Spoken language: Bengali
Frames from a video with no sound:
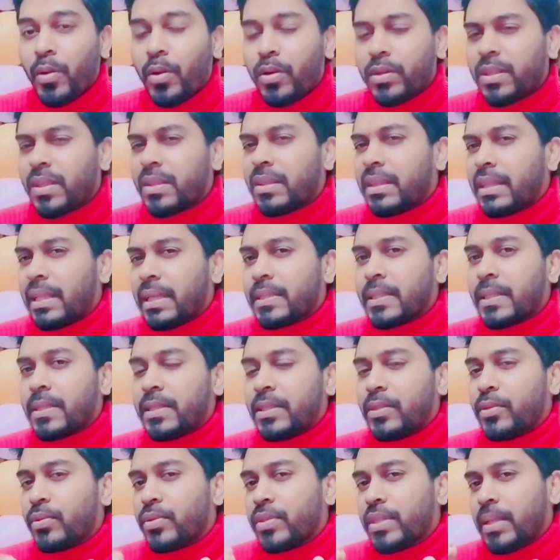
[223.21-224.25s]
অর্থাৎ
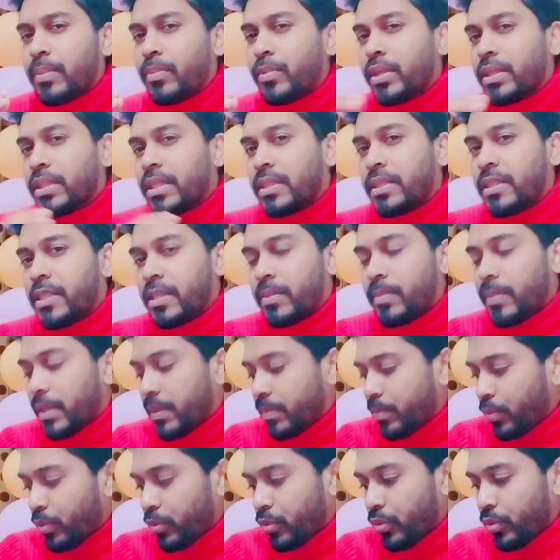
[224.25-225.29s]
লেজারটি হচ্ছে এমন একটি
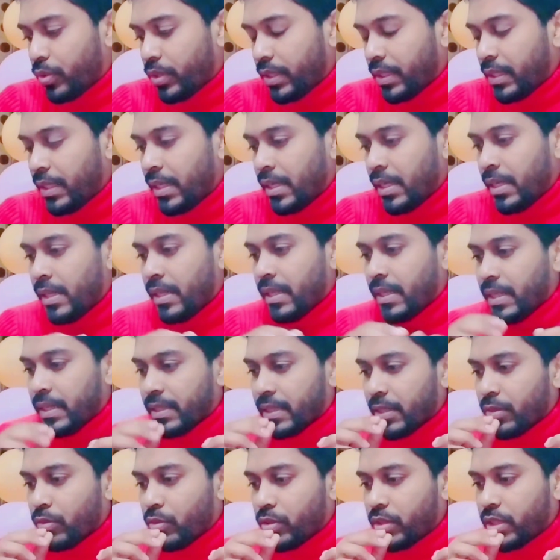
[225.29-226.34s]
ট্রিটমেন্ট পদ্ধতি
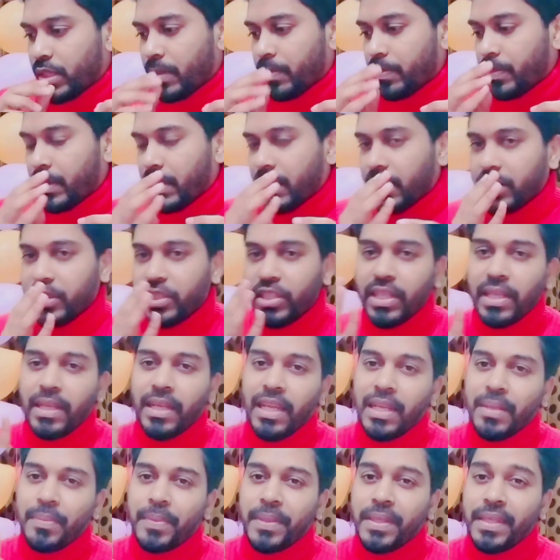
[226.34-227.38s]
লেজার হচ্ছে আপনার
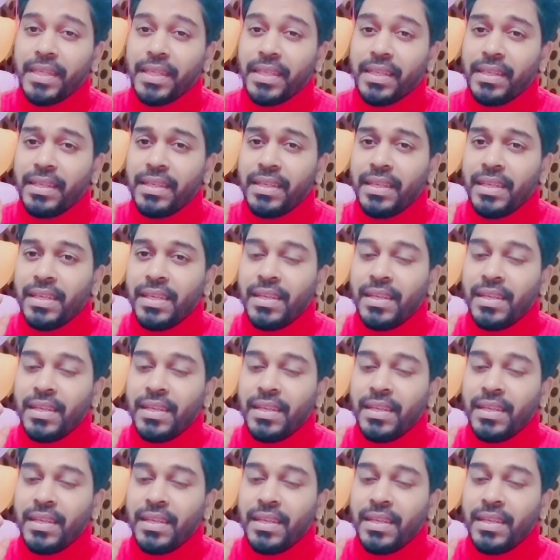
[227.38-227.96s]
সেলাইবিহীন